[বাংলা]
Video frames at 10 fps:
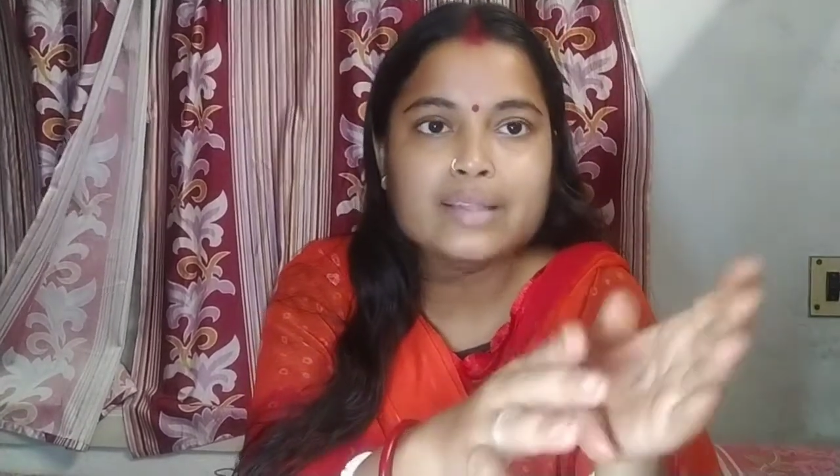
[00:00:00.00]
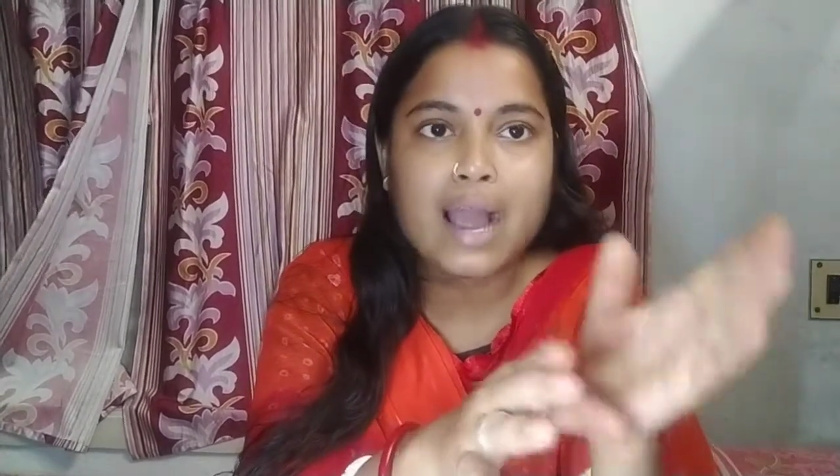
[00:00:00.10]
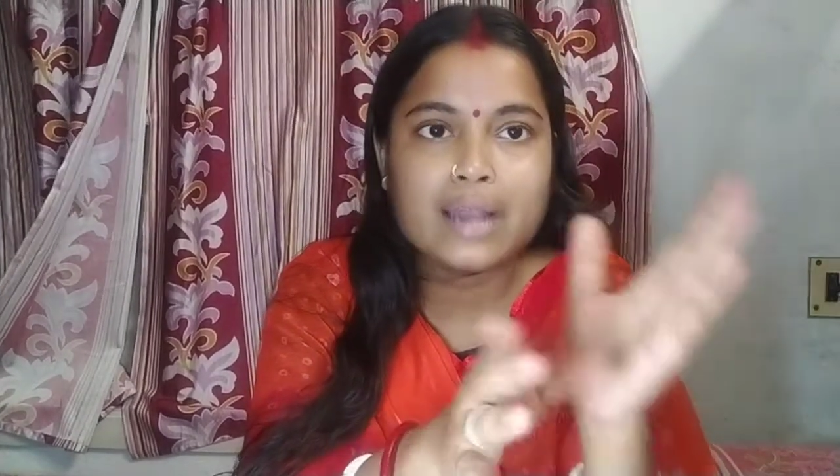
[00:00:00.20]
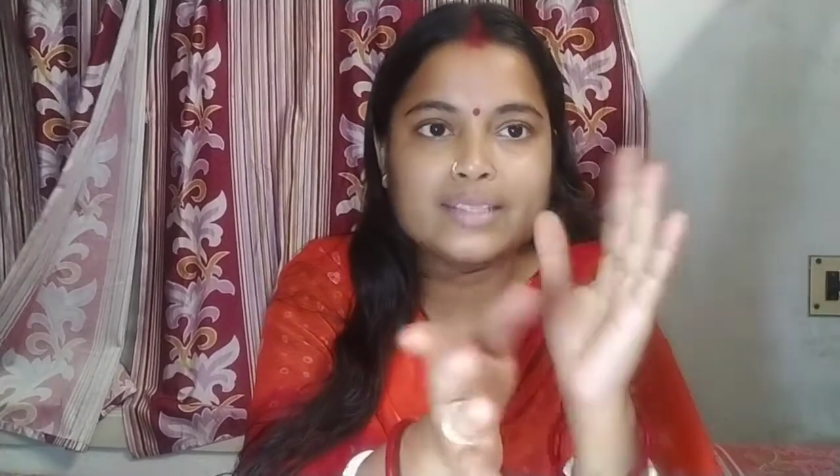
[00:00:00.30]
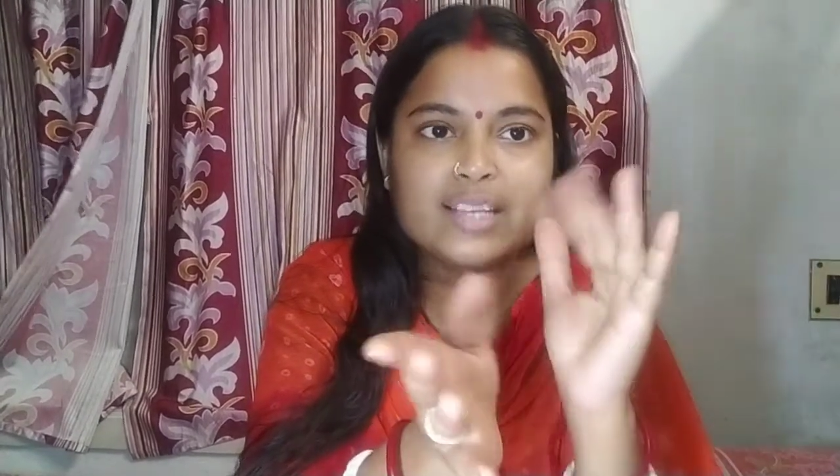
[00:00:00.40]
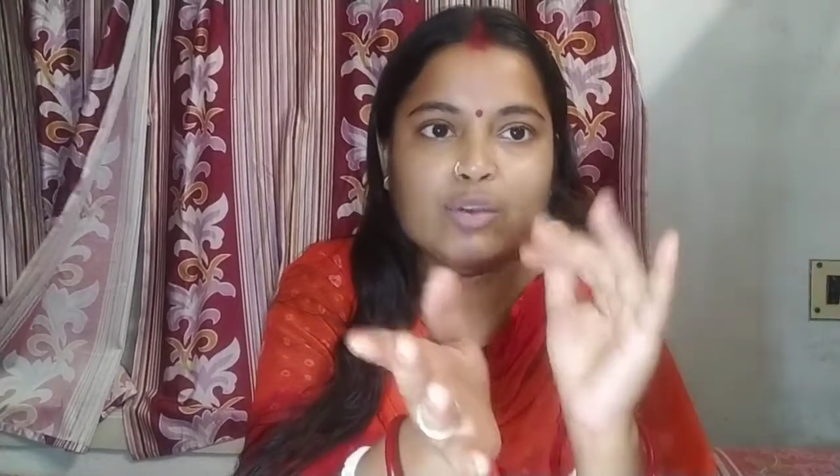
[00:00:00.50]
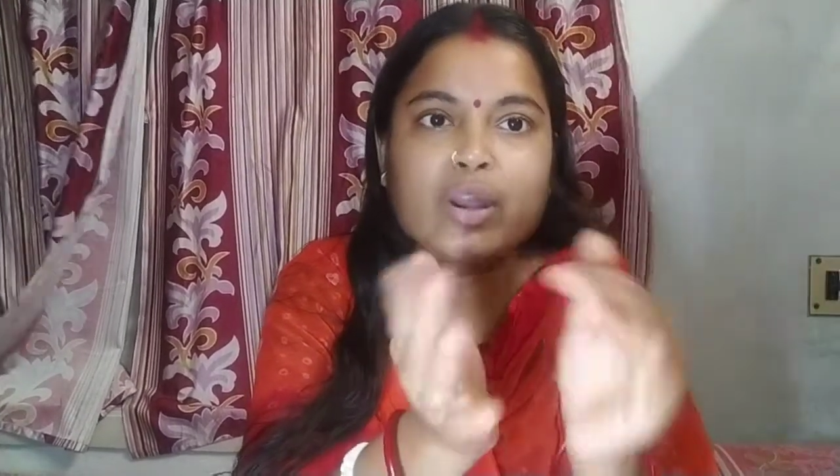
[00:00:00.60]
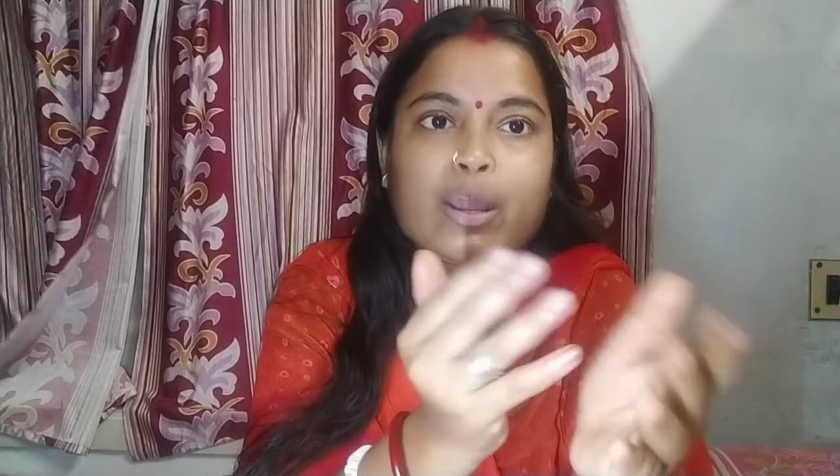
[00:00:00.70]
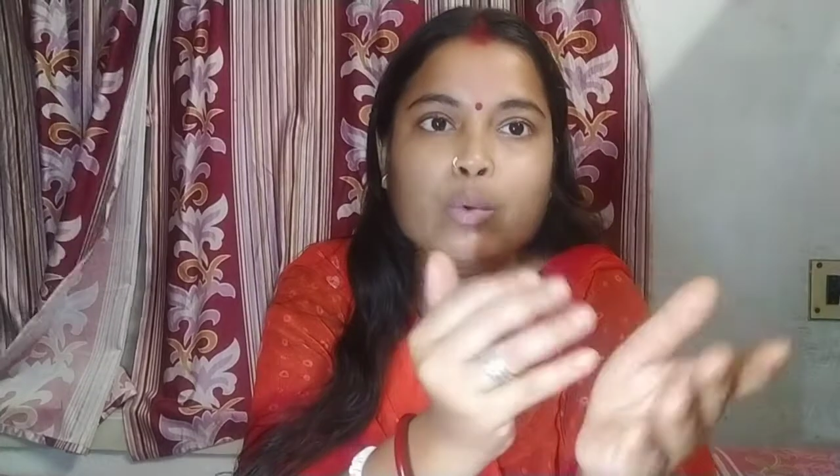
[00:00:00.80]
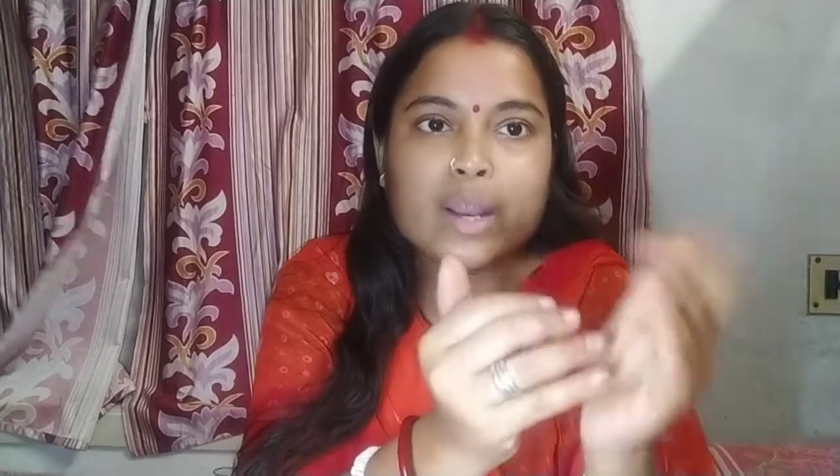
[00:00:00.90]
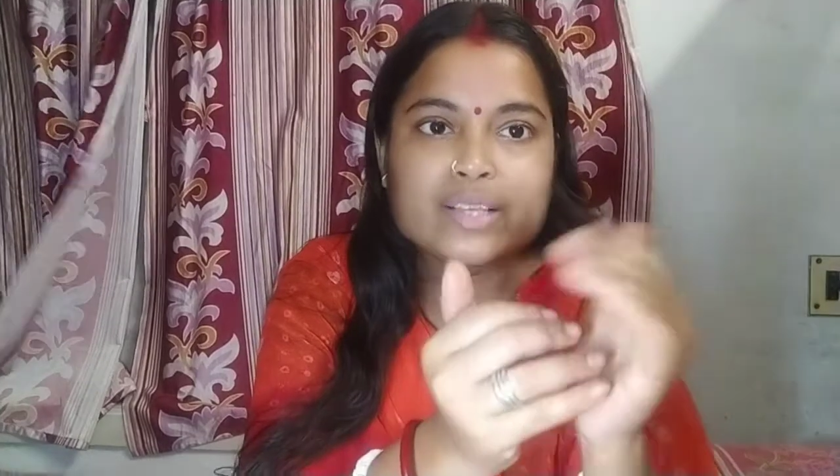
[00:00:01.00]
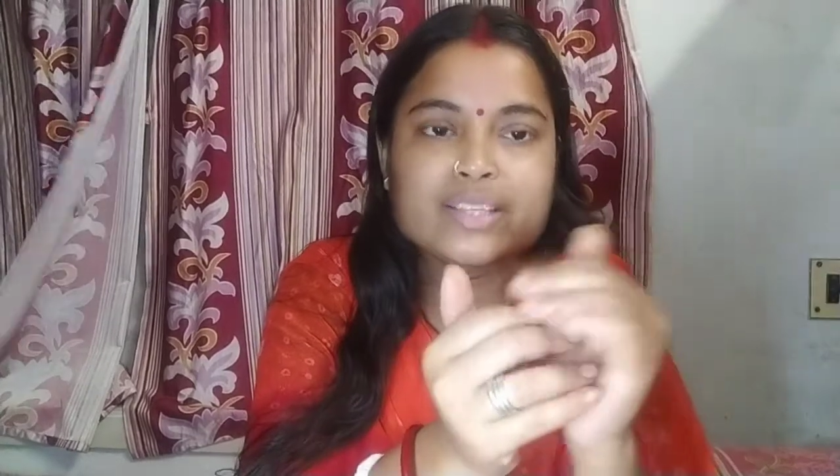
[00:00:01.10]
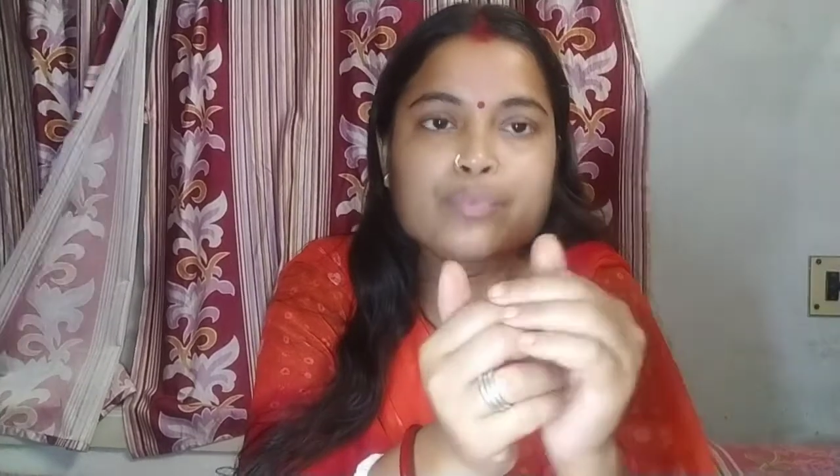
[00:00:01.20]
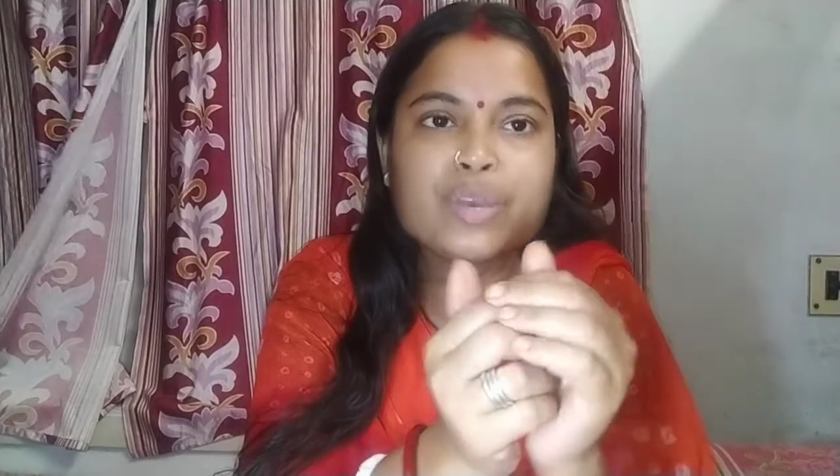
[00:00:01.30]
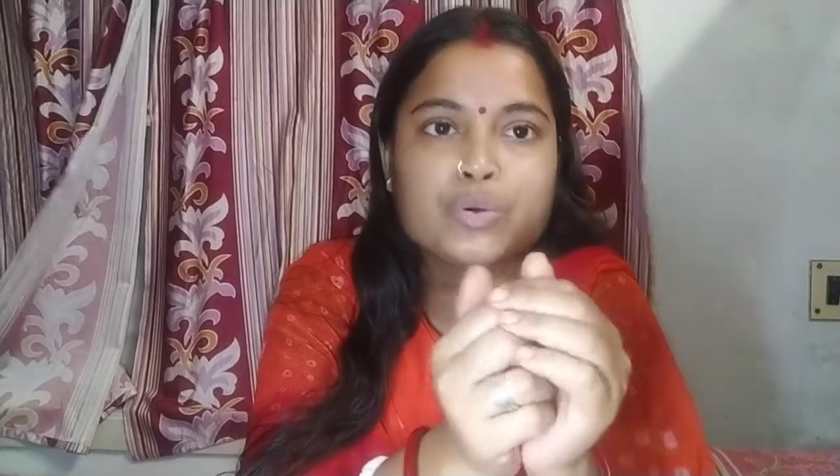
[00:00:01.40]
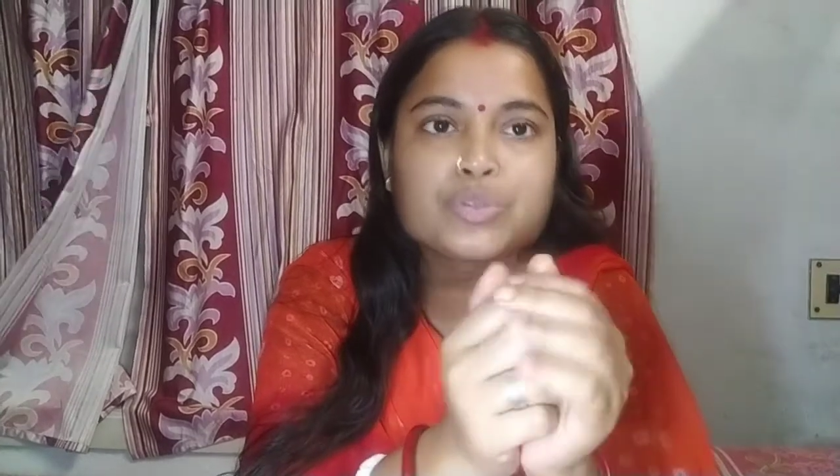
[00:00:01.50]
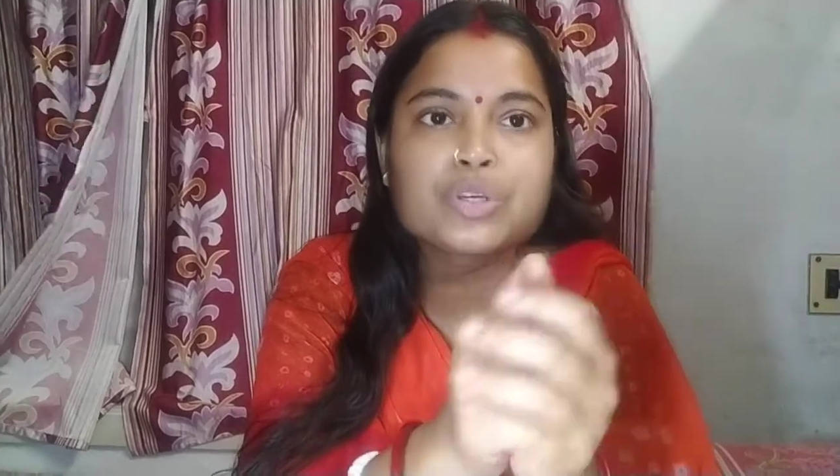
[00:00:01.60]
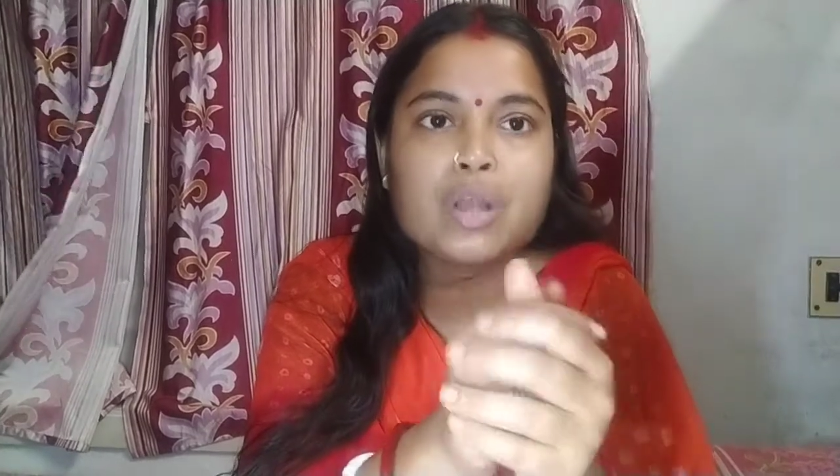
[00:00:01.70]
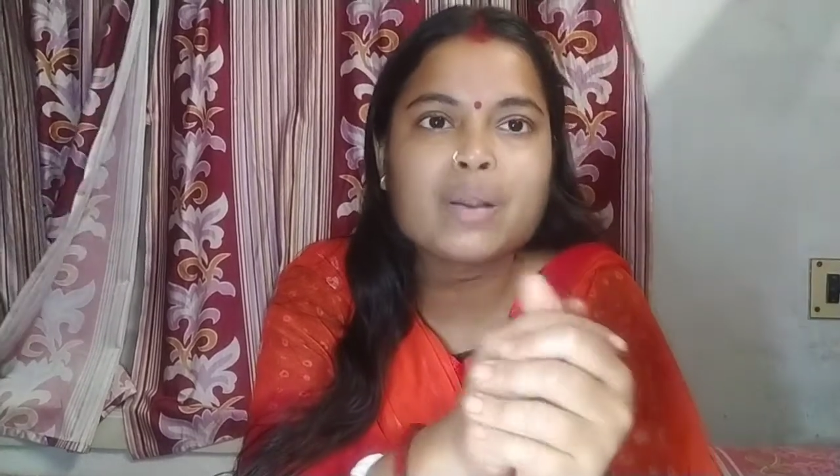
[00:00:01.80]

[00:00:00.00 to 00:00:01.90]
আর যেগুলো রেগুলার যে ভিউজগুলো